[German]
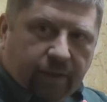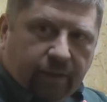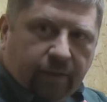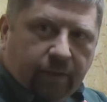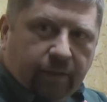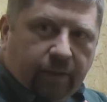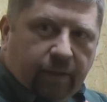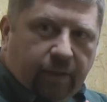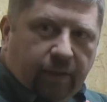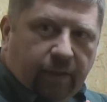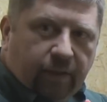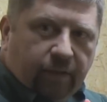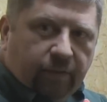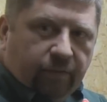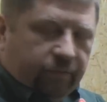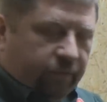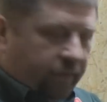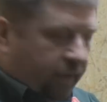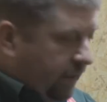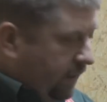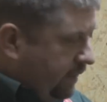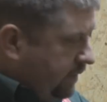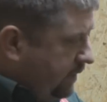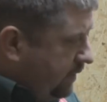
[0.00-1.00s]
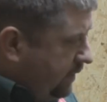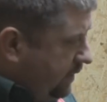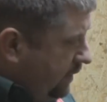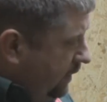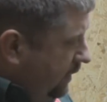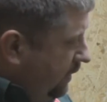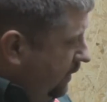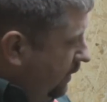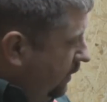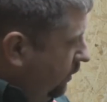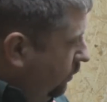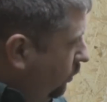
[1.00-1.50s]
kann. Weil das
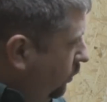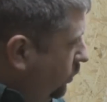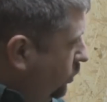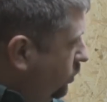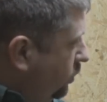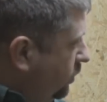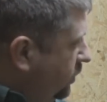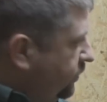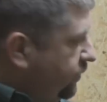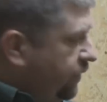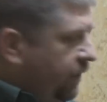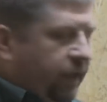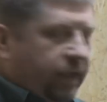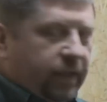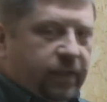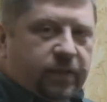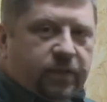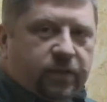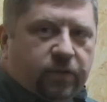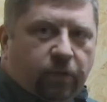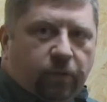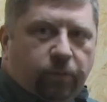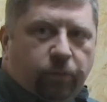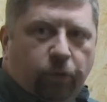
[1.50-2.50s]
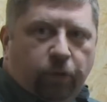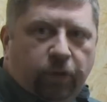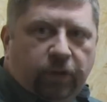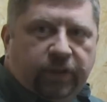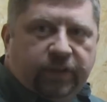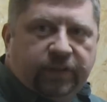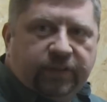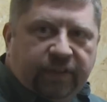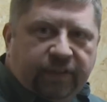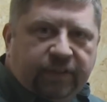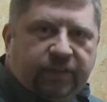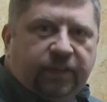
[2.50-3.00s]
äh, Rückstoßverhalten soll
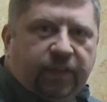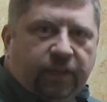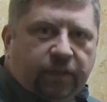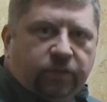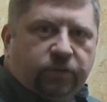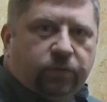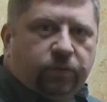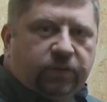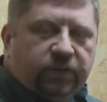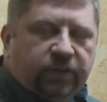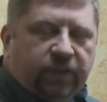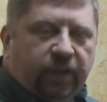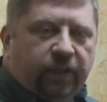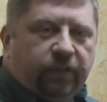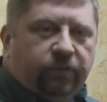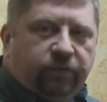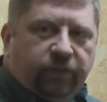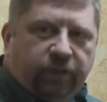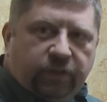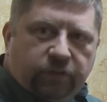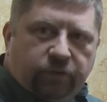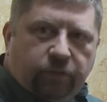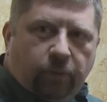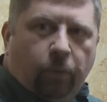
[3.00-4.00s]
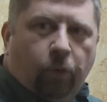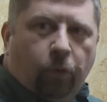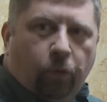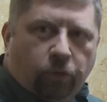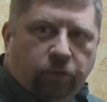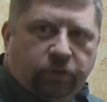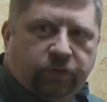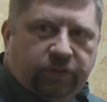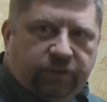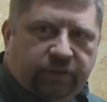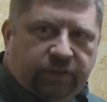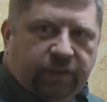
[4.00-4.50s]
möglichst exakt so sein, wie es vom
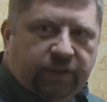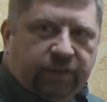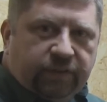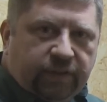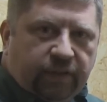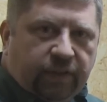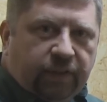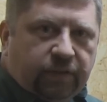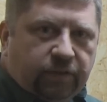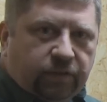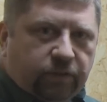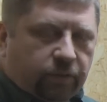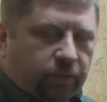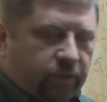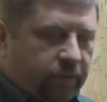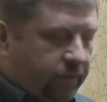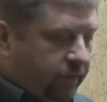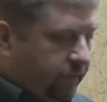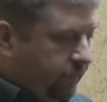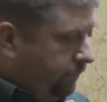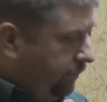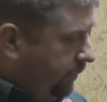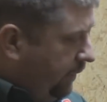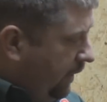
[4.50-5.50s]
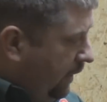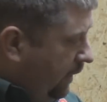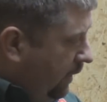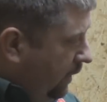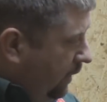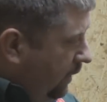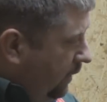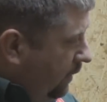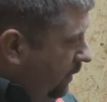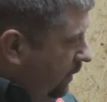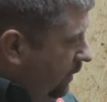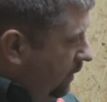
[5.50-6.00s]
Hochsitz her sein sollte.
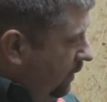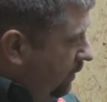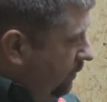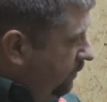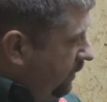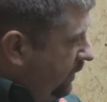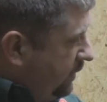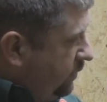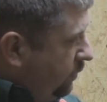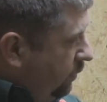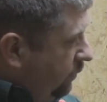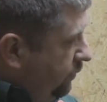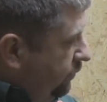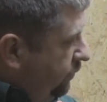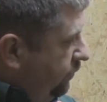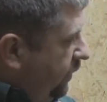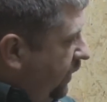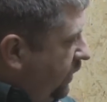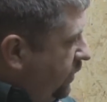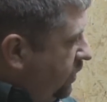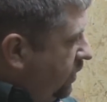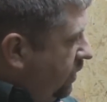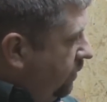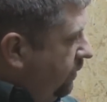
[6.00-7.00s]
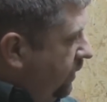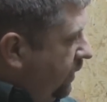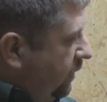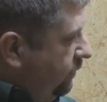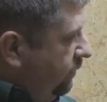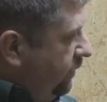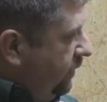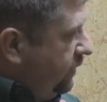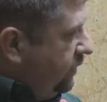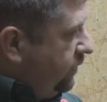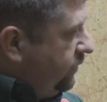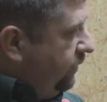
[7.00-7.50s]
Äh, was oft falsch
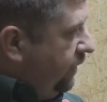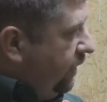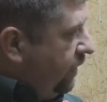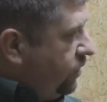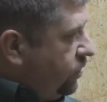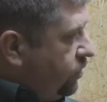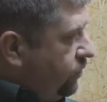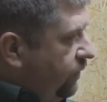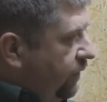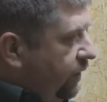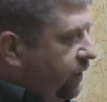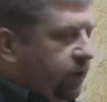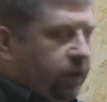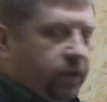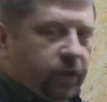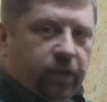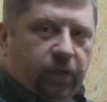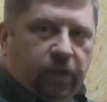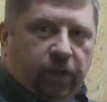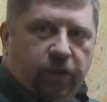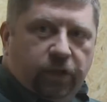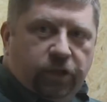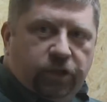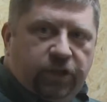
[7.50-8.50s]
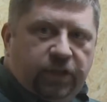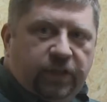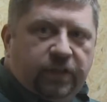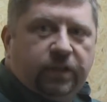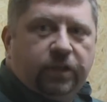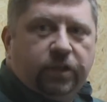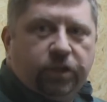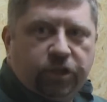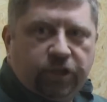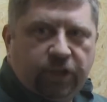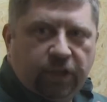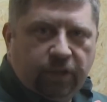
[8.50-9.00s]
gemacht wird, es werden schwere
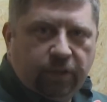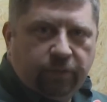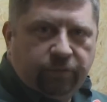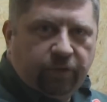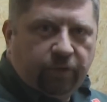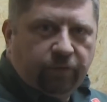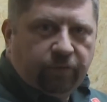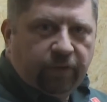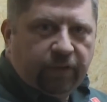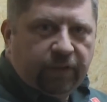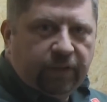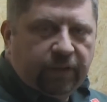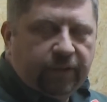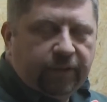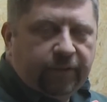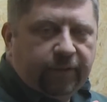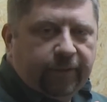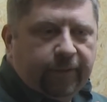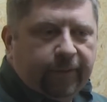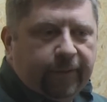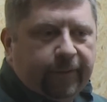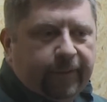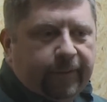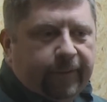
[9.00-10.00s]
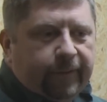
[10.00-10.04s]
Schießgestelle verwendet,